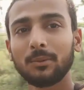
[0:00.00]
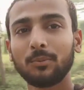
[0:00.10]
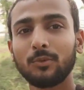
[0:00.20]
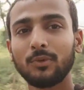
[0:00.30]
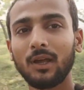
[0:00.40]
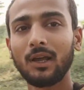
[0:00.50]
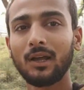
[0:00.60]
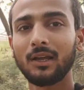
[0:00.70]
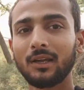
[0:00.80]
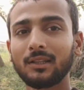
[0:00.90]
पूरा
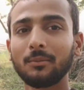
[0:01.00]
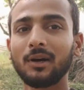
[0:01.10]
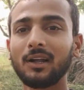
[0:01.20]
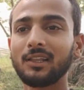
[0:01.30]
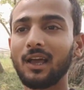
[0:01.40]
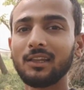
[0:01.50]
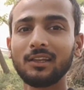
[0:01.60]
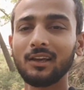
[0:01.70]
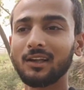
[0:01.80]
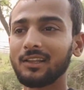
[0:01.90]
एकदम हरियाली
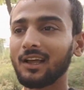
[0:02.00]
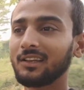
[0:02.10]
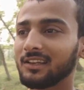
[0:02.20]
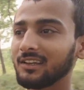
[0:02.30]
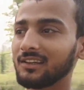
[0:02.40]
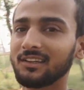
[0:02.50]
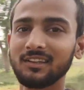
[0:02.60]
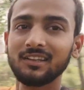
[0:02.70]
दिखा पाऊंगा ना दिखा रहे